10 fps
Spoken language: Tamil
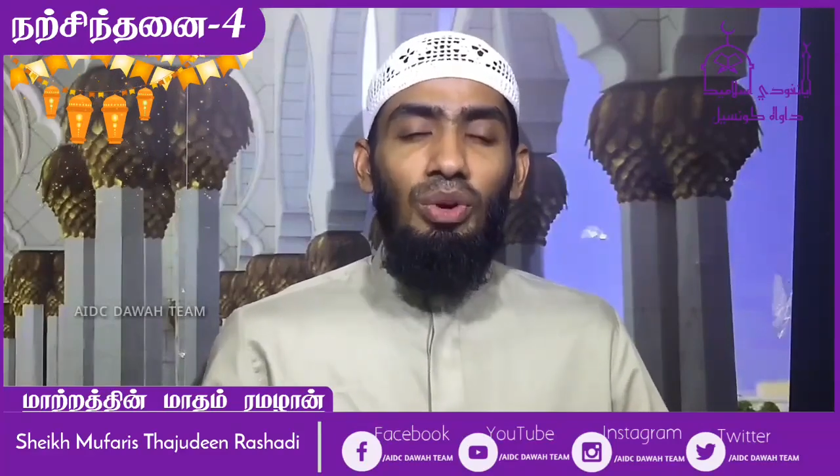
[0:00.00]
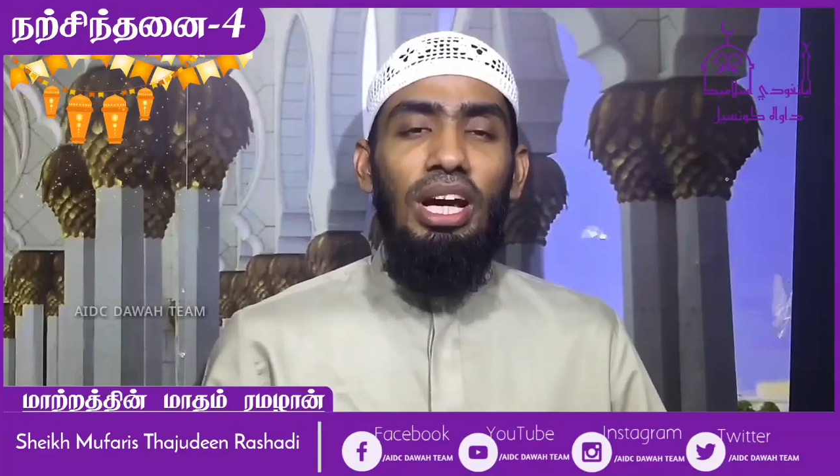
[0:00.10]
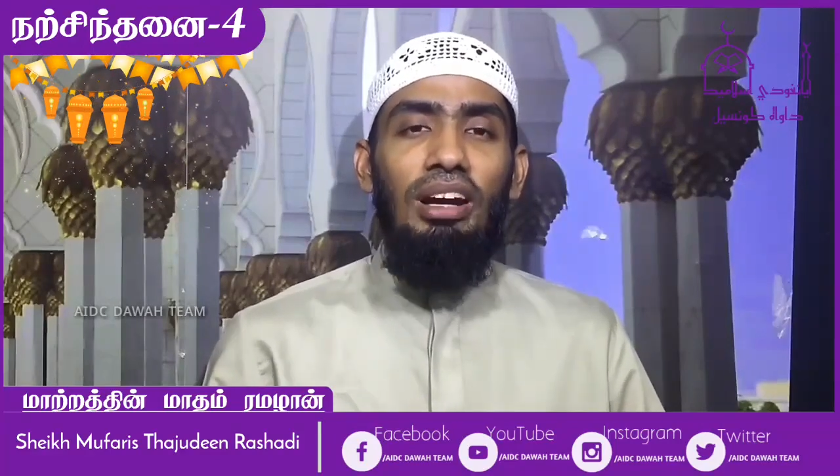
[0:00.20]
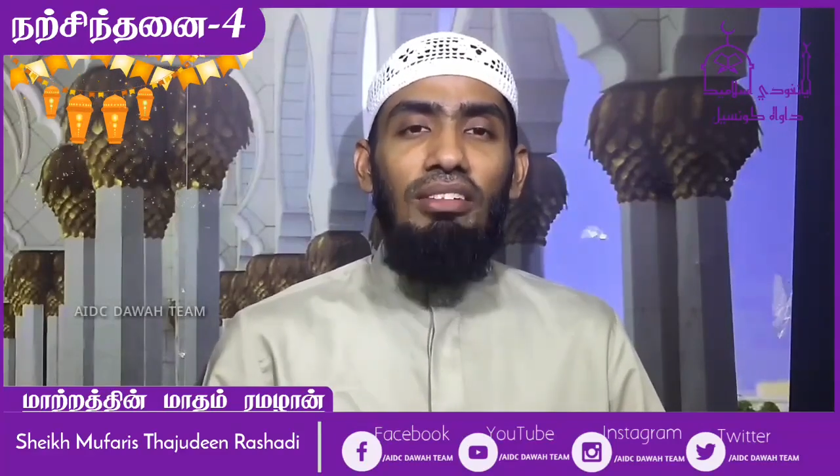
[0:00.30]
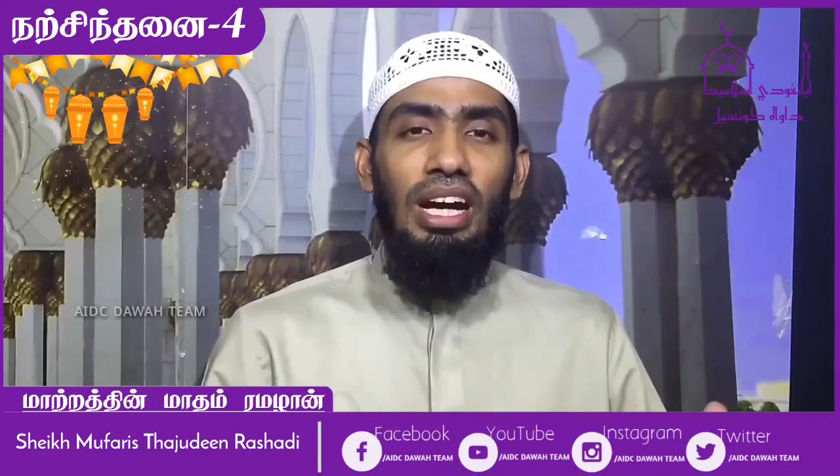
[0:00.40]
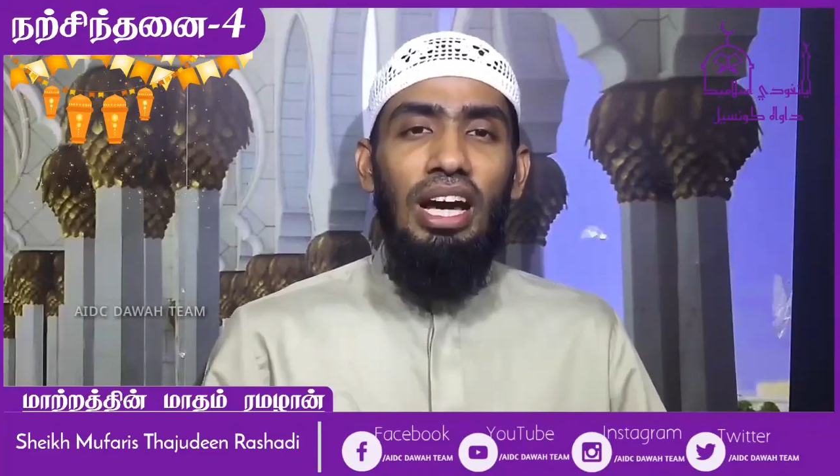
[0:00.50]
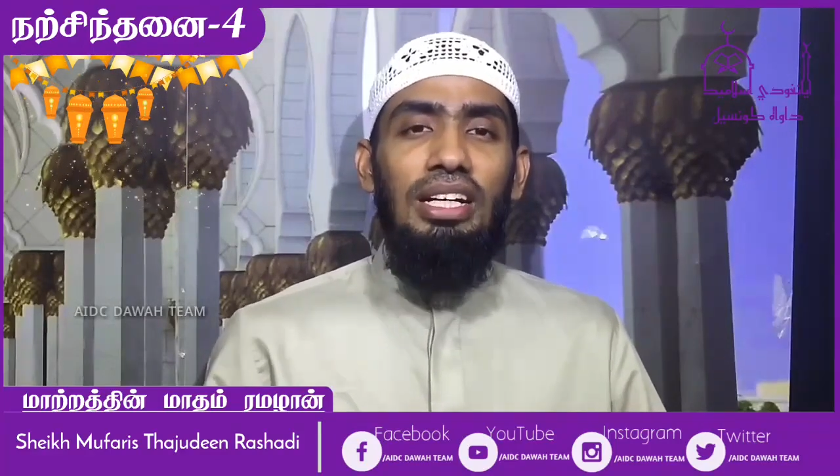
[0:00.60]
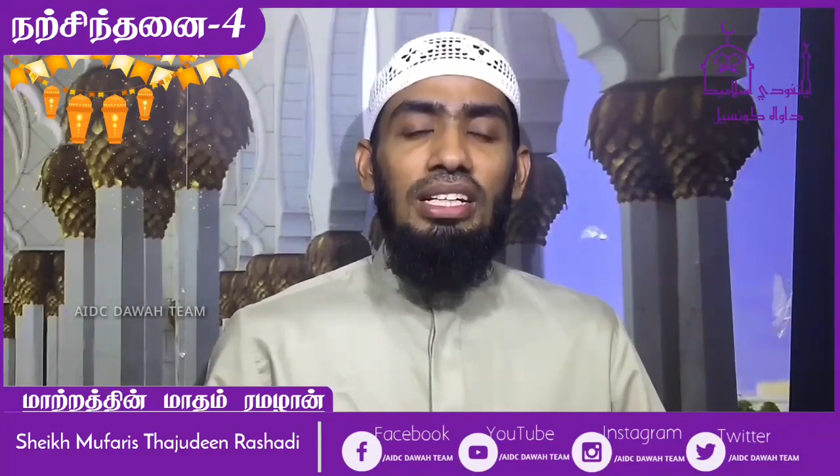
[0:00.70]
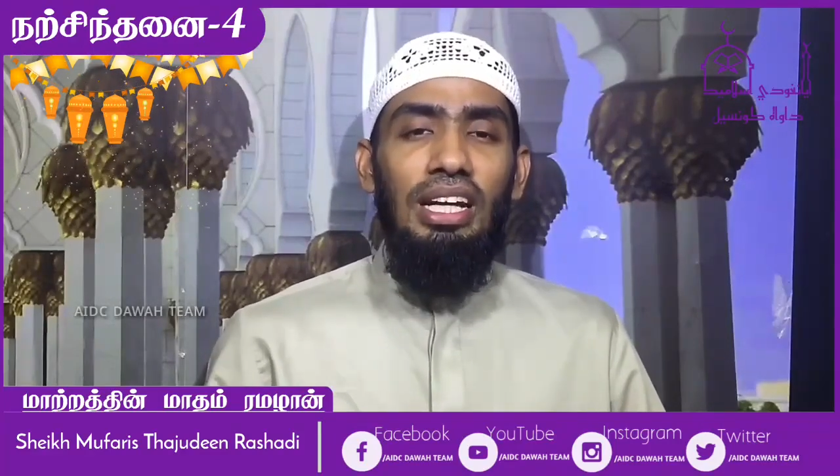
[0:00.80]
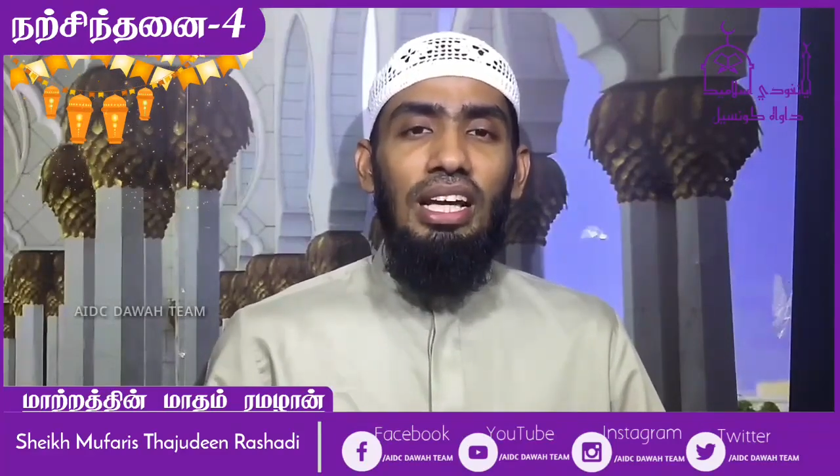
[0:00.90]
உலக
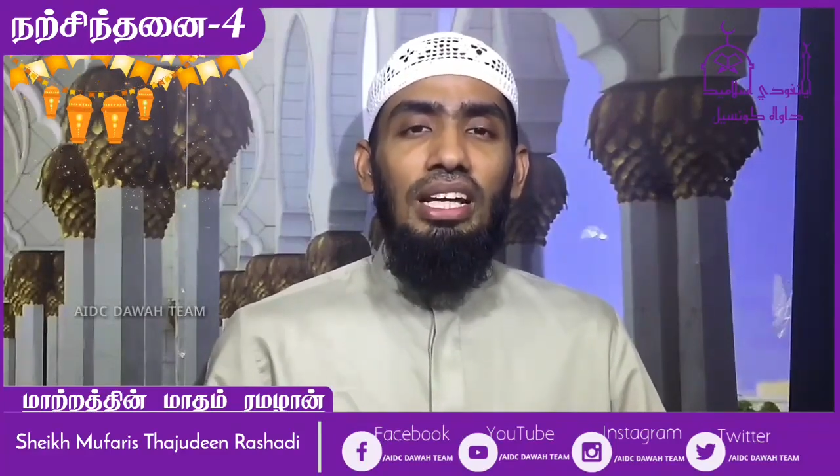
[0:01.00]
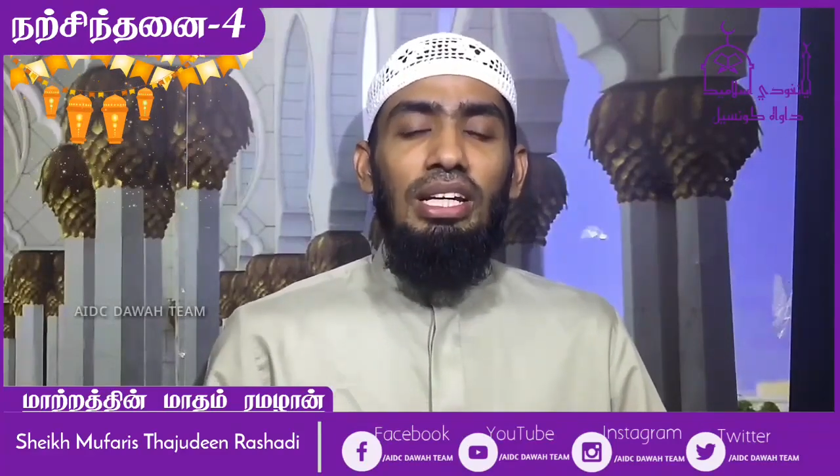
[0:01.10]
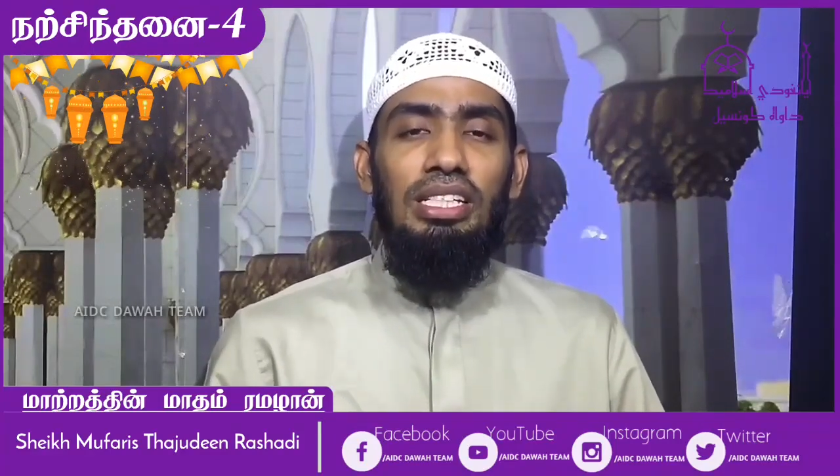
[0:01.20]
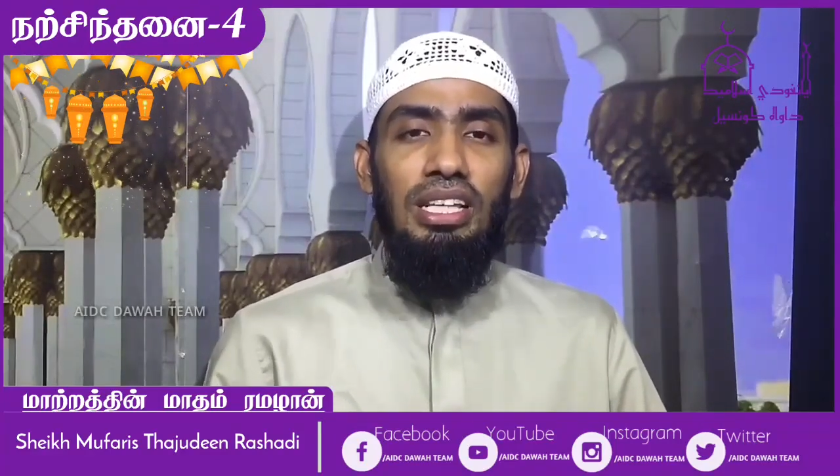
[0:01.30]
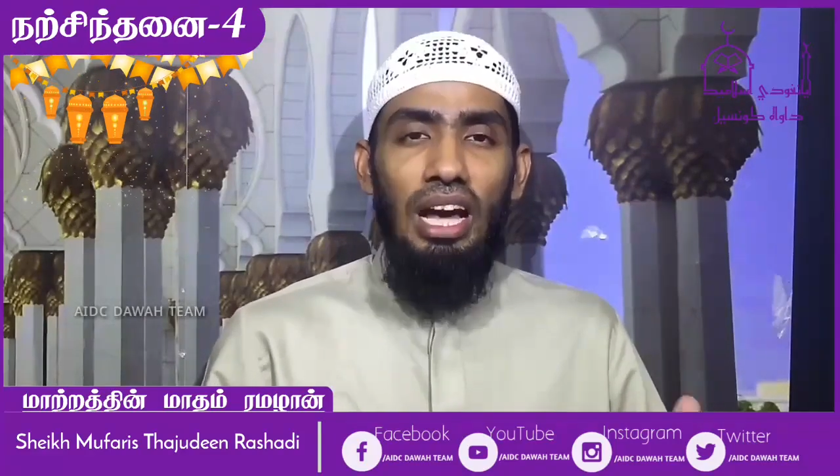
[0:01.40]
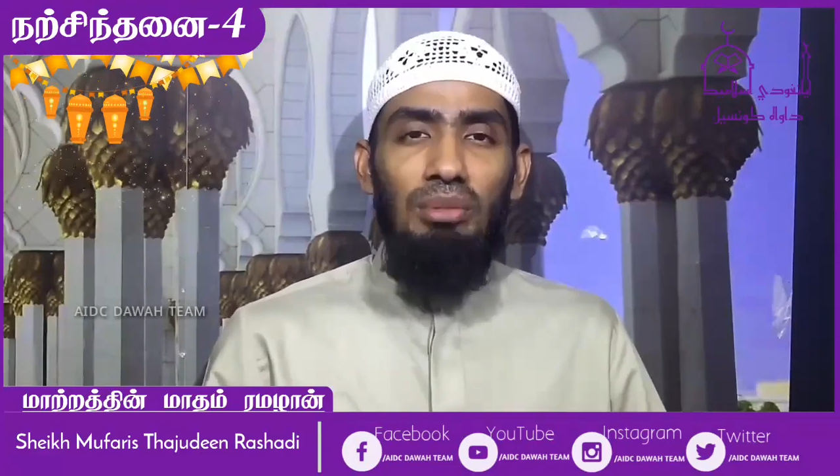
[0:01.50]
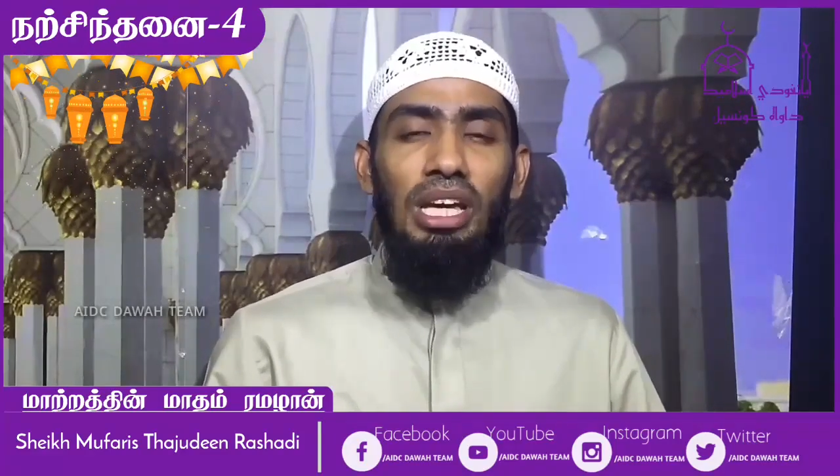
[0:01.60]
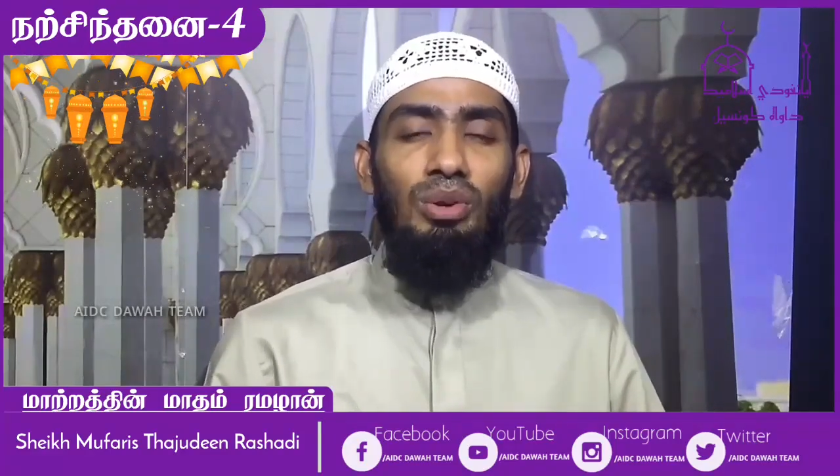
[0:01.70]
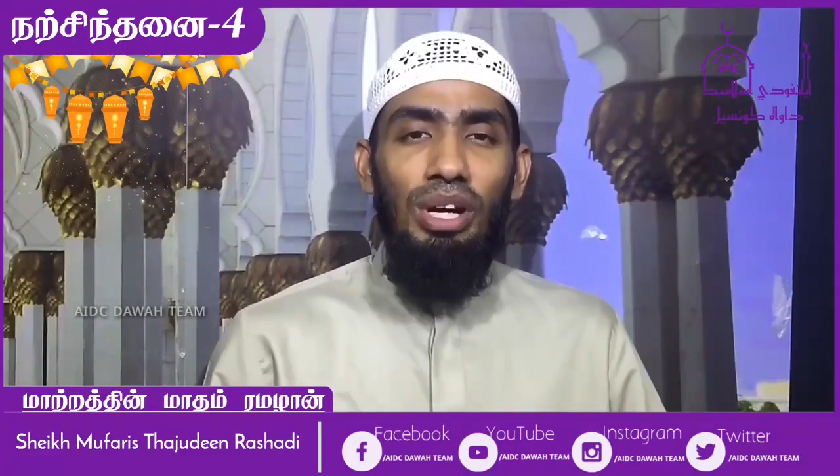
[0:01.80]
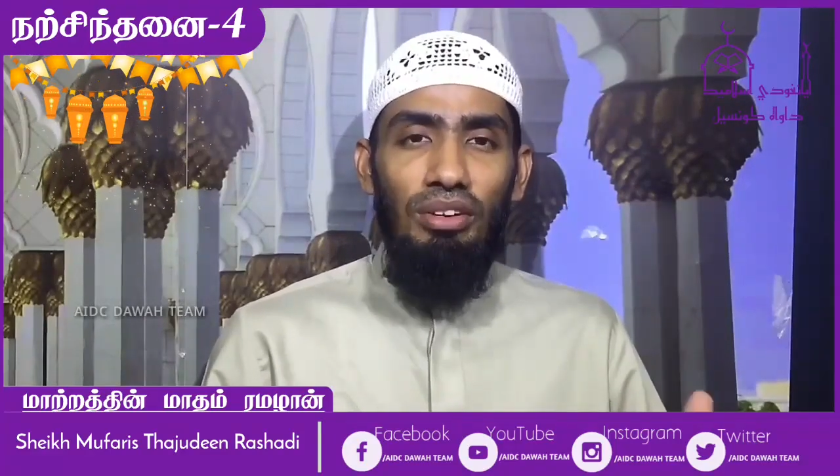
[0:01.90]
வரலாற்றிலே
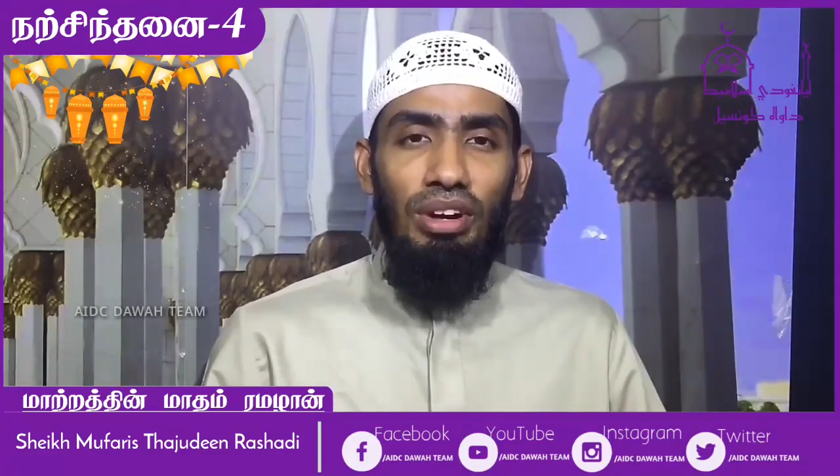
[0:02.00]
இஸ்லாமியர்களுடைய